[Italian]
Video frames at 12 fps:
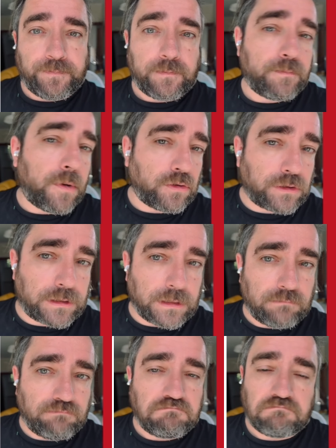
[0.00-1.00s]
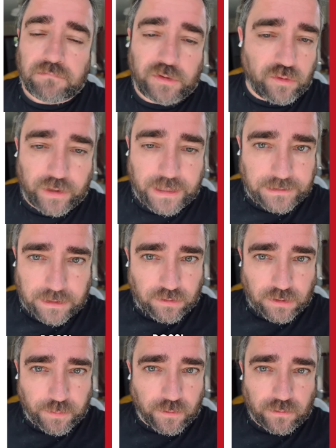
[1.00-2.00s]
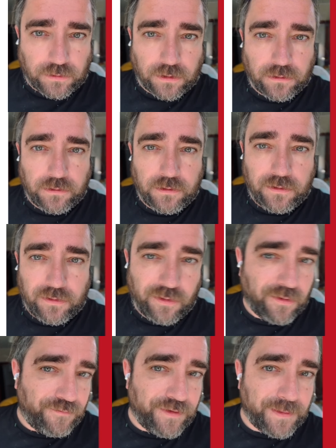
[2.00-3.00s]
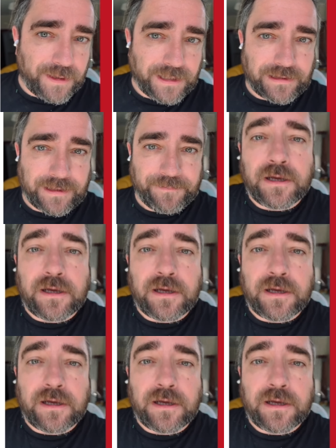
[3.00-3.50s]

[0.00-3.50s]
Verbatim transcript: Bossi non è stato espulso, ovviamente.